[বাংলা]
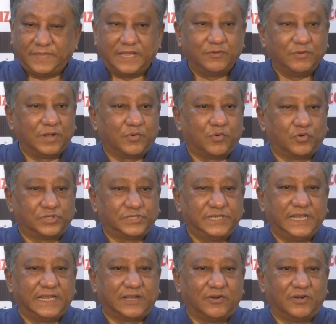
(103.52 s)
এগুলো
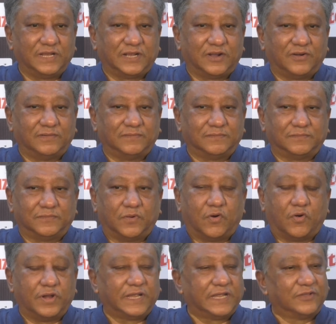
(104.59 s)
করছি এ কারণে কারণ
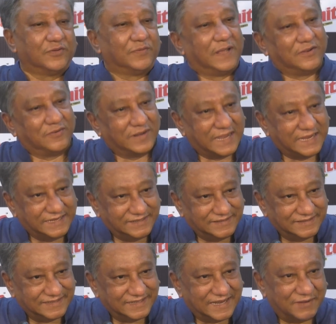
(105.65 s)
অনেকে তো ভালো নাই
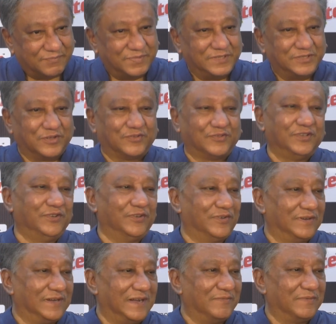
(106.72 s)
আপনি যতই
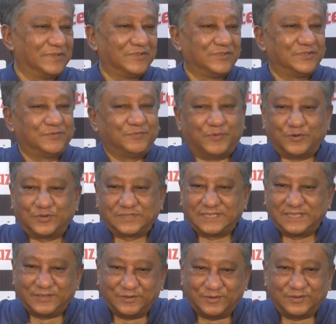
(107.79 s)
হোক আমরা তো
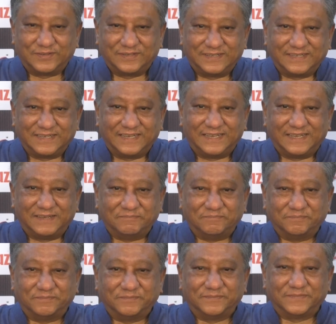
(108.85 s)
স্পোর্টসের লোক
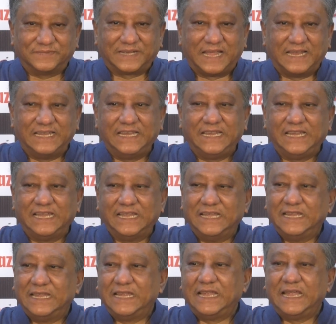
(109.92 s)
খালি
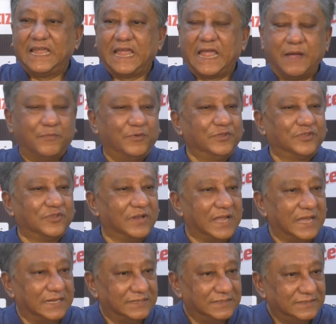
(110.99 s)
এমন তো
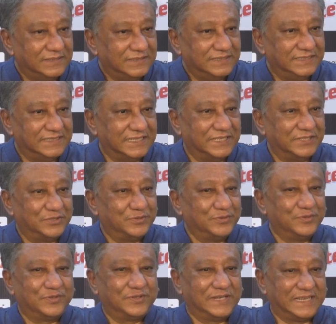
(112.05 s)
না যে
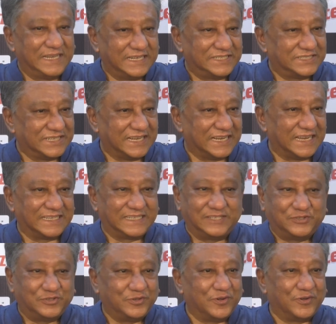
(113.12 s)
শুধু ক্রিকেট ছাড়া আর
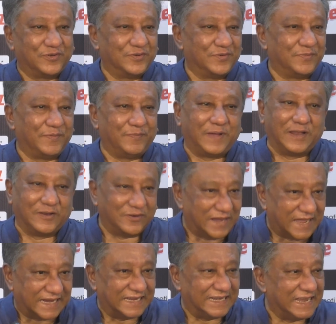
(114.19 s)
কিছু কখনো ভালো
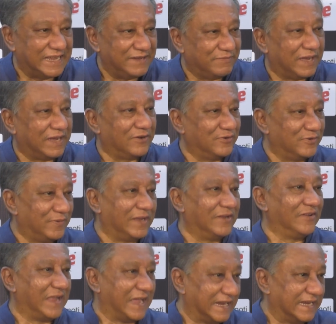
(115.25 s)
লাগে নাই বা এখনও
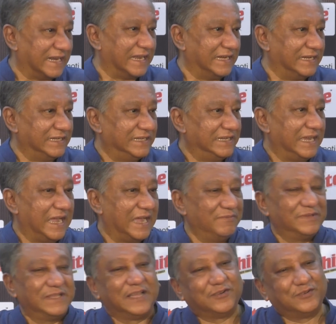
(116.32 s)
ভালো লাগে না
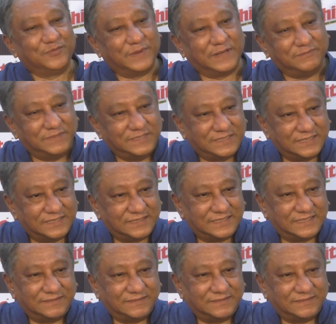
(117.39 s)
আমি তো এখনও ব্যাডমিন্টন